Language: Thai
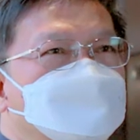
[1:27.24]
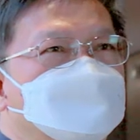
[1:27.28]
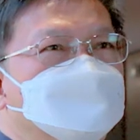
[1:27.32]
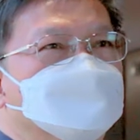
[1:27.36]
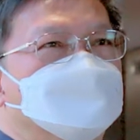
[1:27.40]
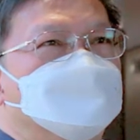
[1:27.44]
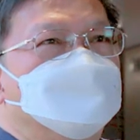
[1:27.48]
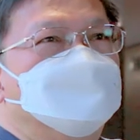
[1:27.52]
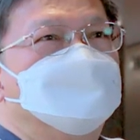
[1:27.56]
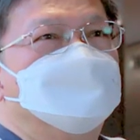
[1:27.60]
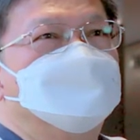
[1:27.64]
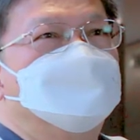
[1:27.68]
น
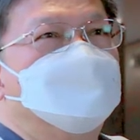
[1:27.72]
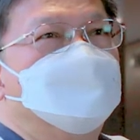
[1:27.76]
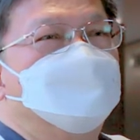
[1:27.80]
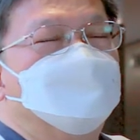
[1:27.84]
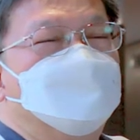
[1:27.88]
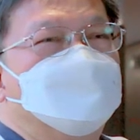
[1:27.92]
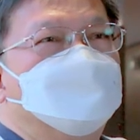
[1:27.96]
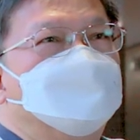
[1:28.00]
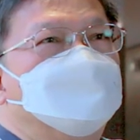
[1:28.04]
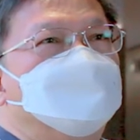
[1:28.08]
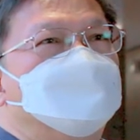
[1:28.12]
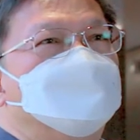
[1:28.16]
คือสามา
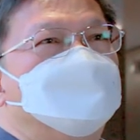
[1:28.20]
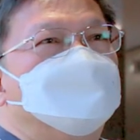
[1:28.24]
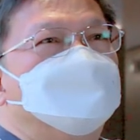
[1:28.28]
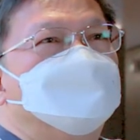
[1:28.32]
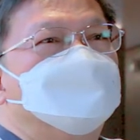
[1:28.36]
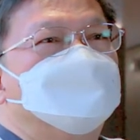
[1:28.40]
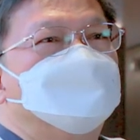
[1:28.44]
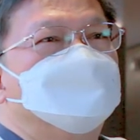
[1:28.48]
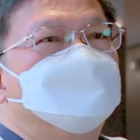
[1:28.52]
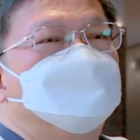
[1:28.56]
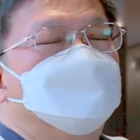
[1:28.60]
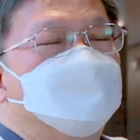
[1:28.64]
รถ
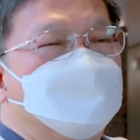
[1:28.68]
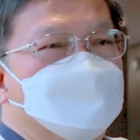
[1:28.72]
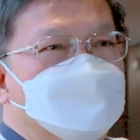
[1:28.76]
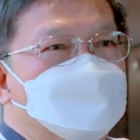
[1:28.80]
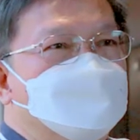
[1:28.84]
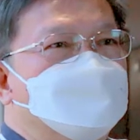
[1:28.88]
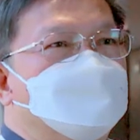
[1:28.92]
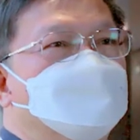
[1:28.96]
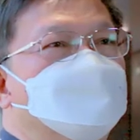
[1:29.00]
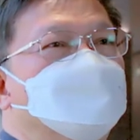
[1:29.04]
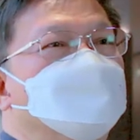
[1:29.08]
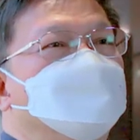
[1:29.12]
ทำงาน
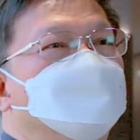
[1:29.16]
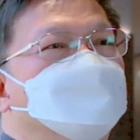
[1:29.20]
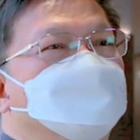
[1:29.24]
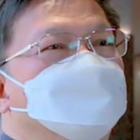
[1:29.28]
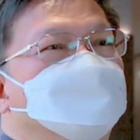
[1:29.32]
ได้